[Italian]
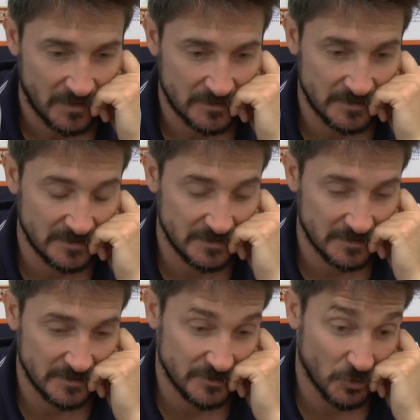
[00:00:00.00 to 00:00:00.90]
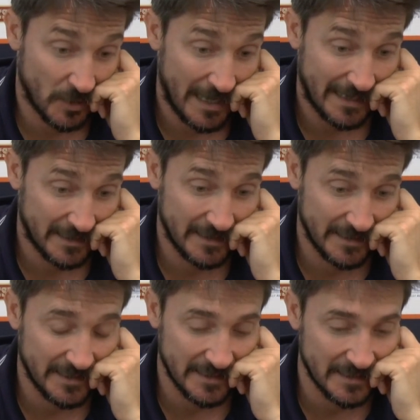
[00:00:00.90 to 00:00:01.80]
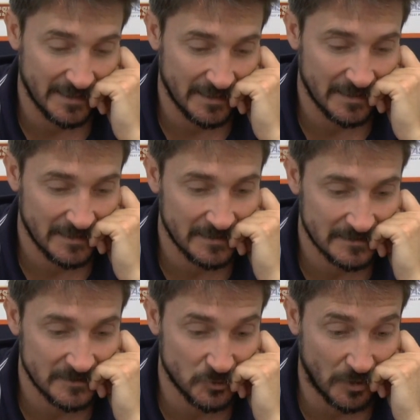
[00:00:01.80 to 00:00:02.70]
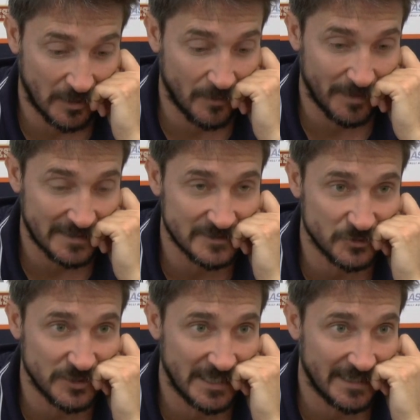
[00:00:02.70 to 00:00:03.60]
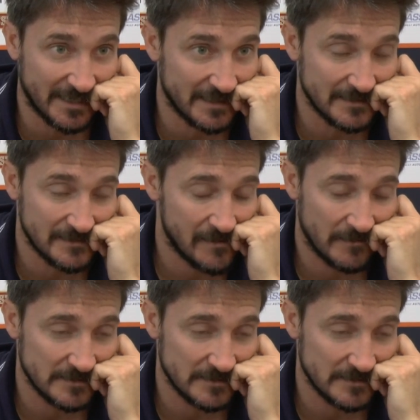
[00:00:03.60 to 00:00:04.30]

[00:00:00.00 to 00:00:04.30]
di, di, di, giocare, di giocare, una pallacanestro seria,